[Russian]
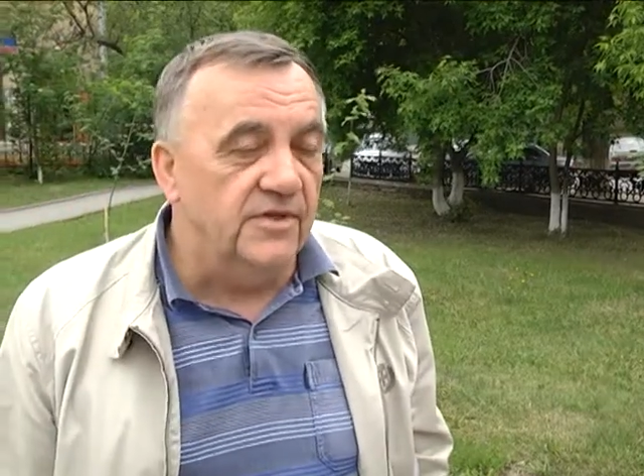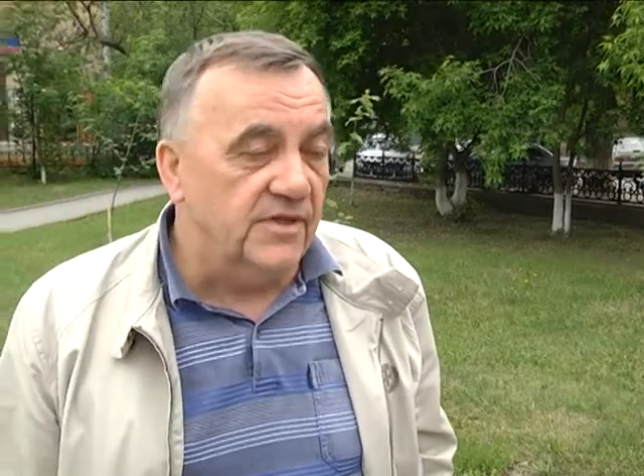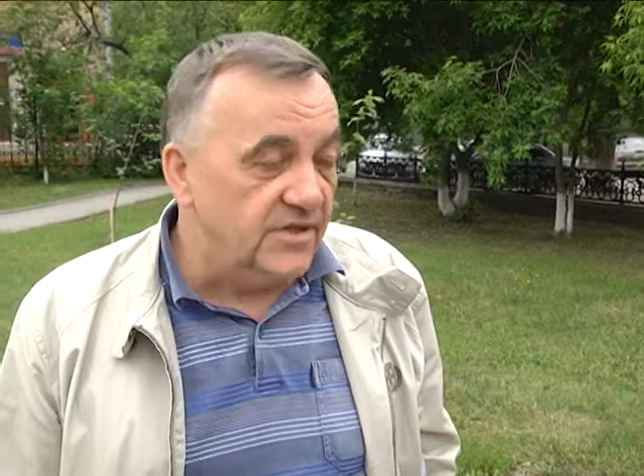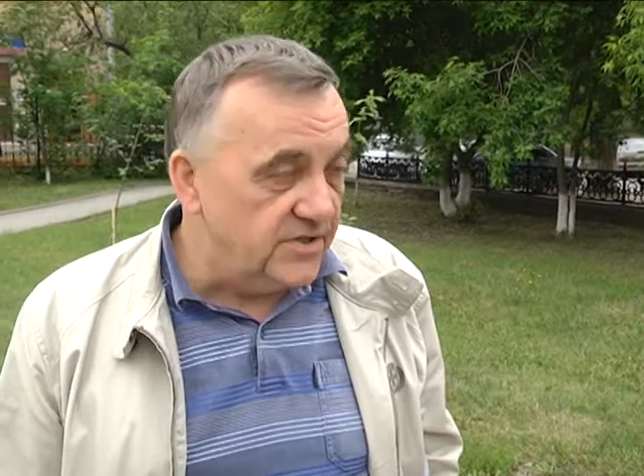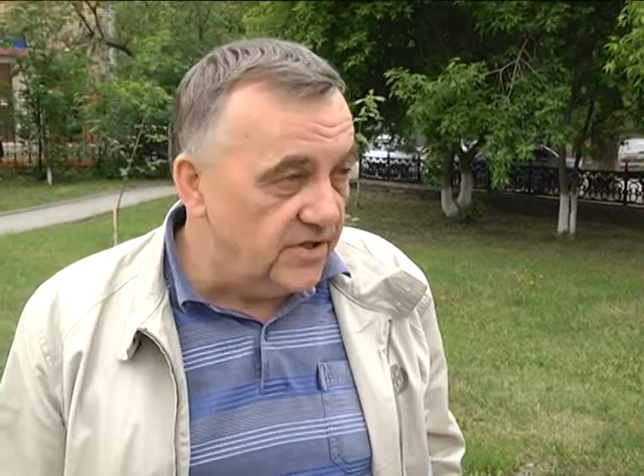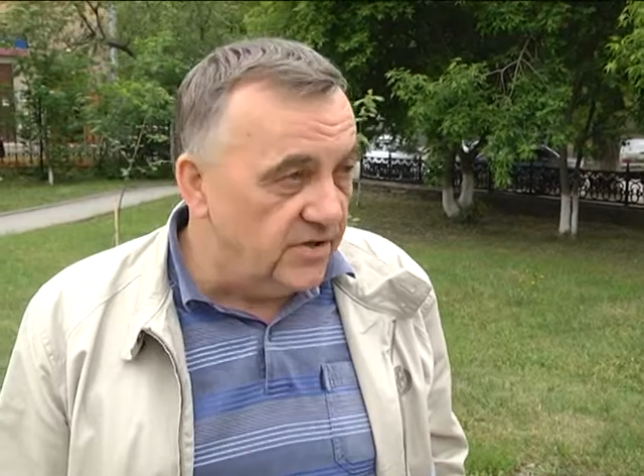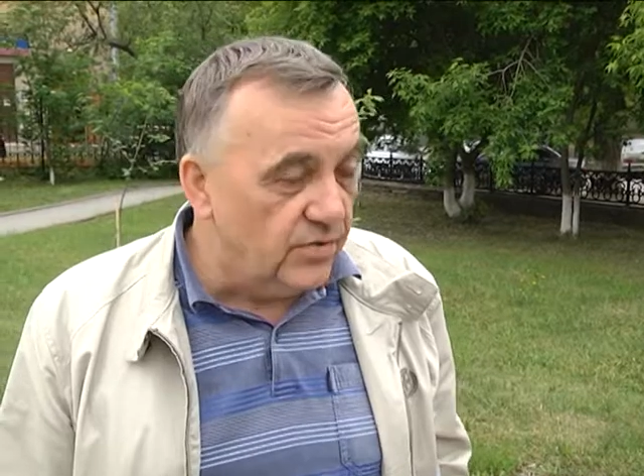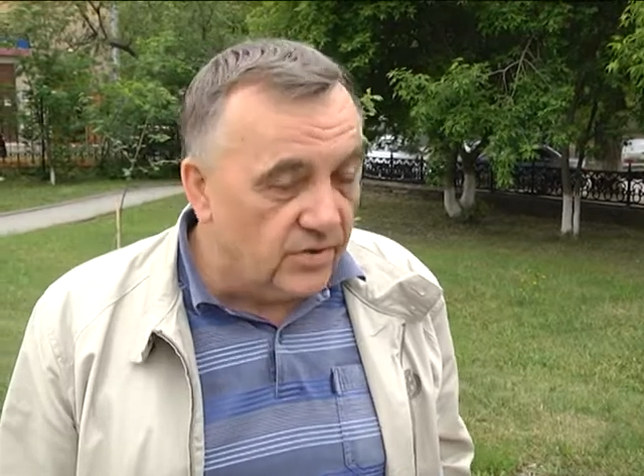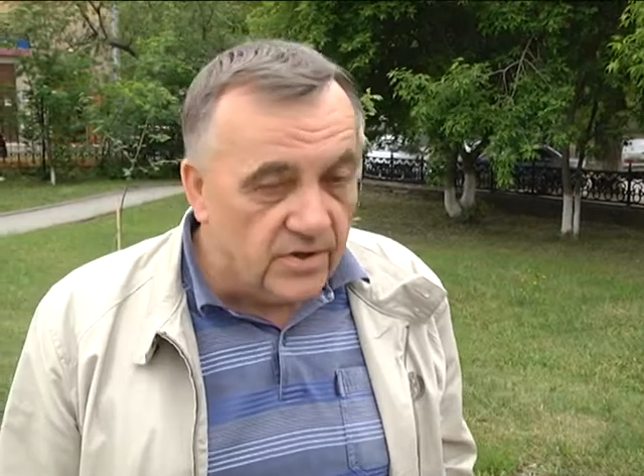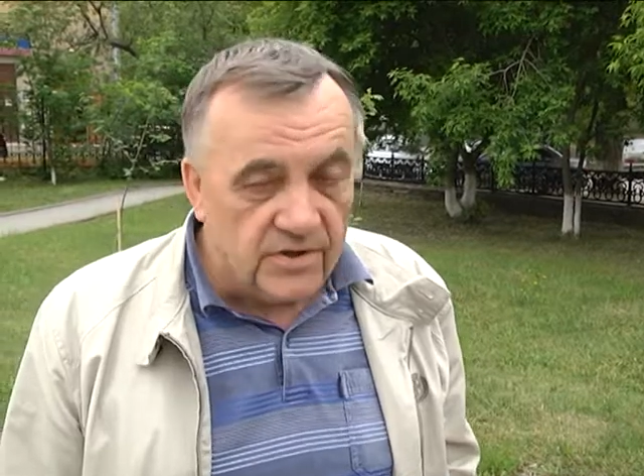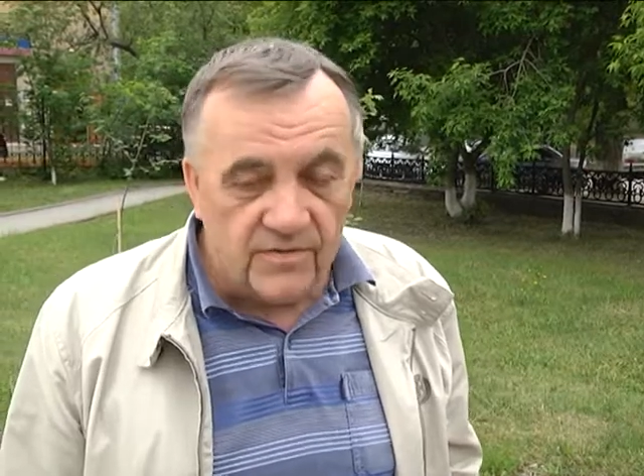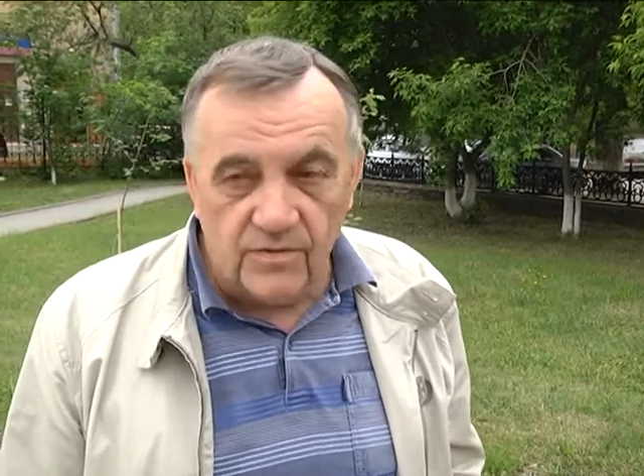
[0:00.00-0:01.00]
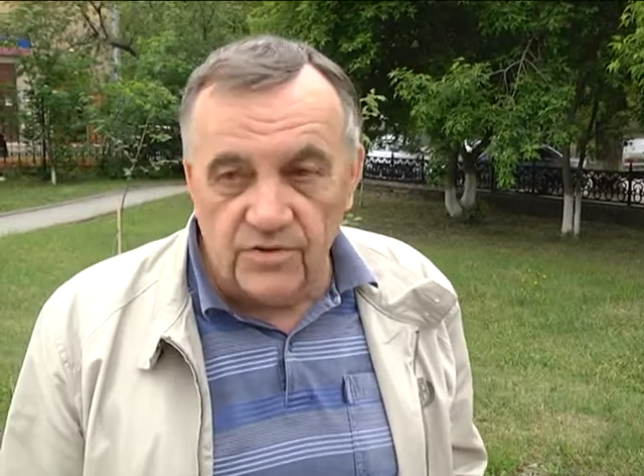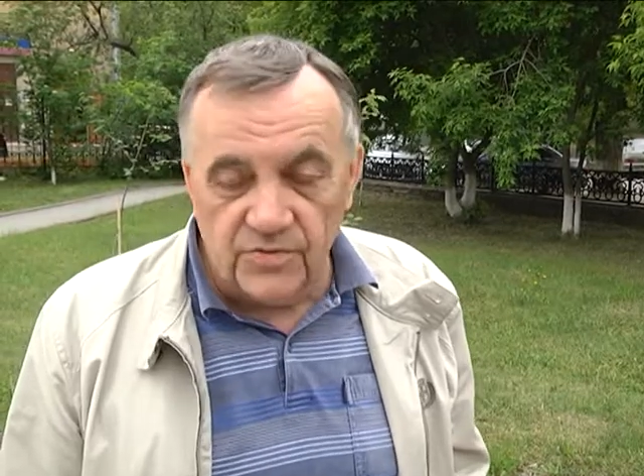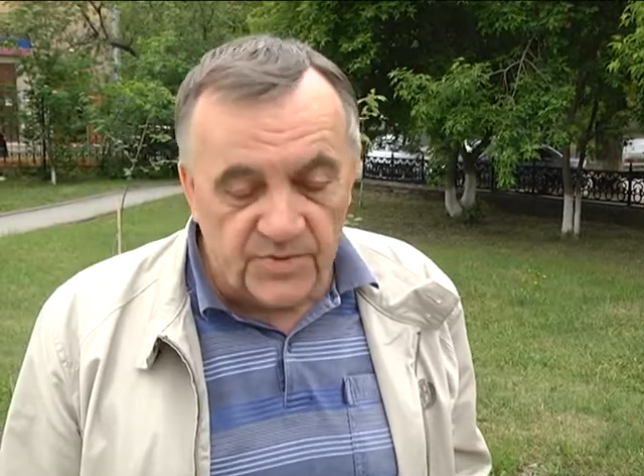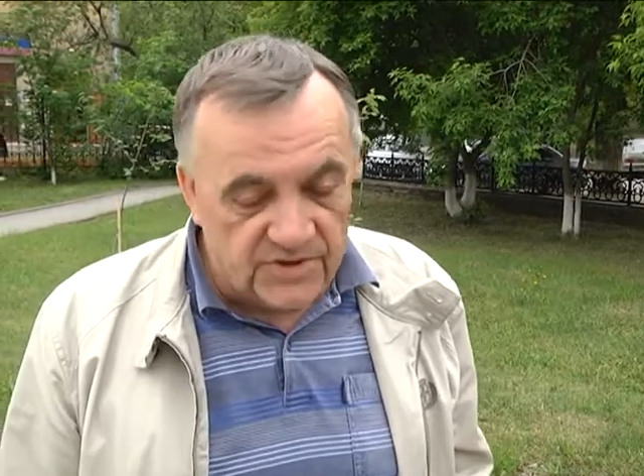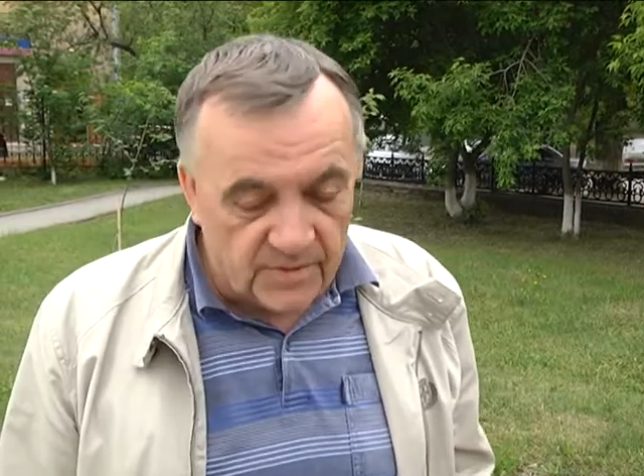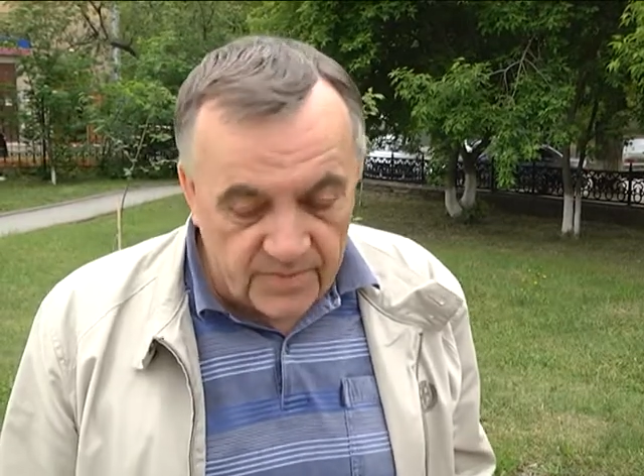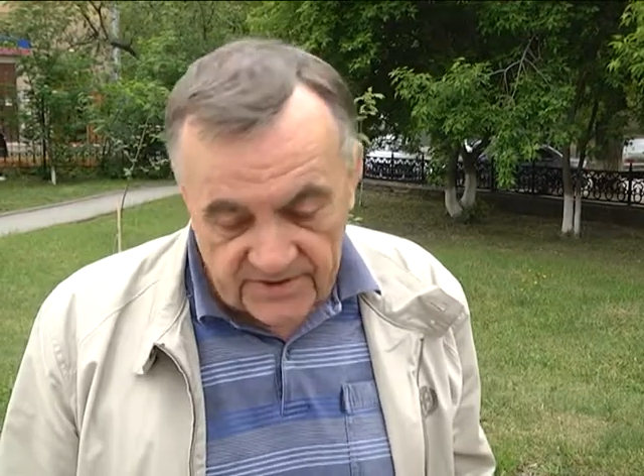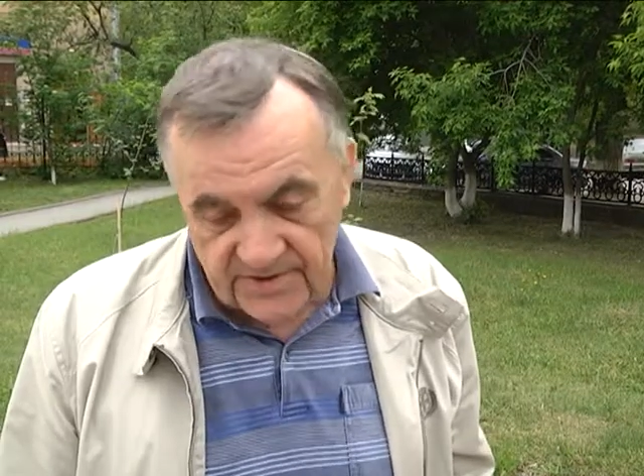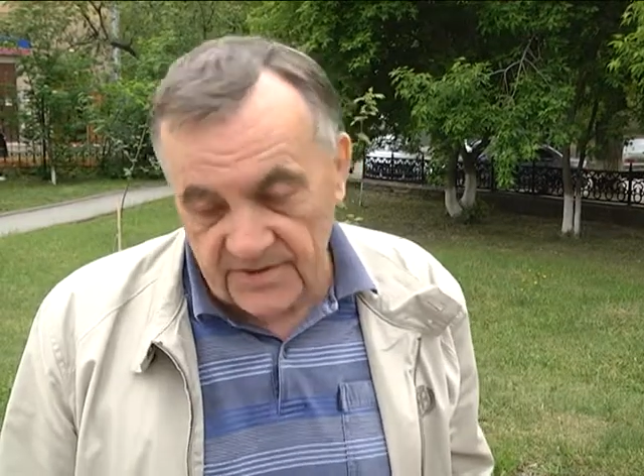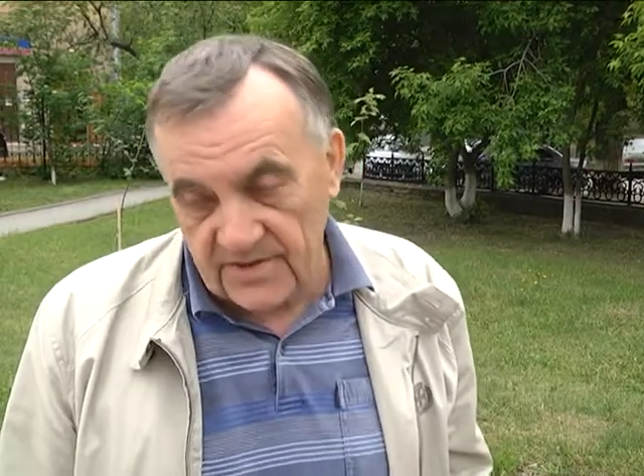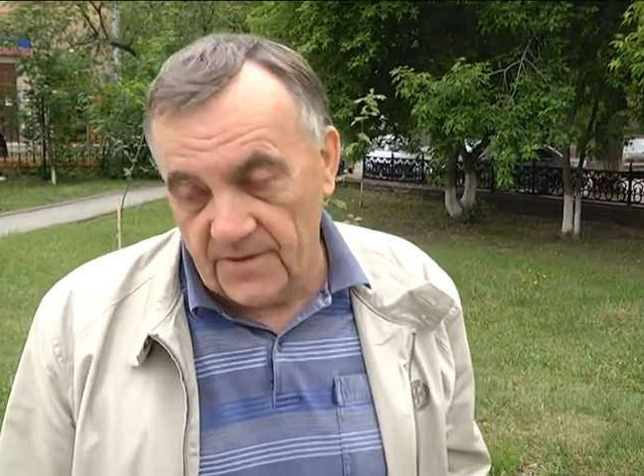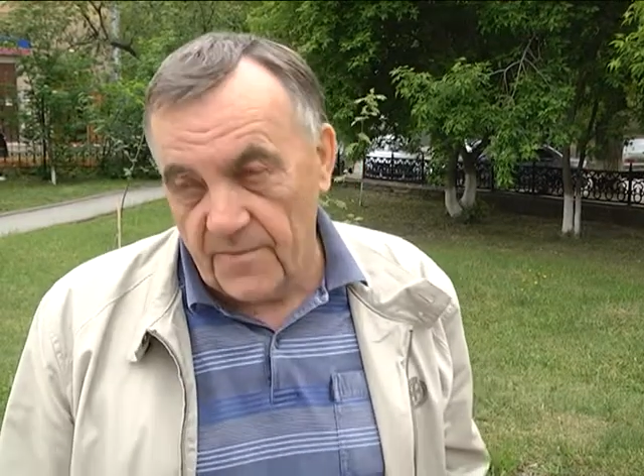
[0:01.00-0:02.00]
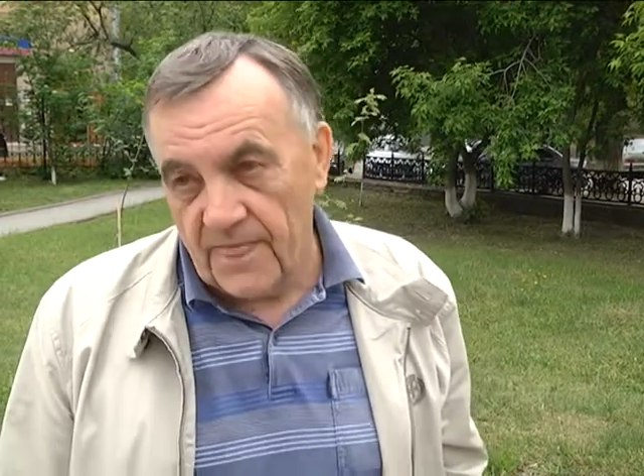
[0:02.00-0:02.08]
отношении органов госбезопасности.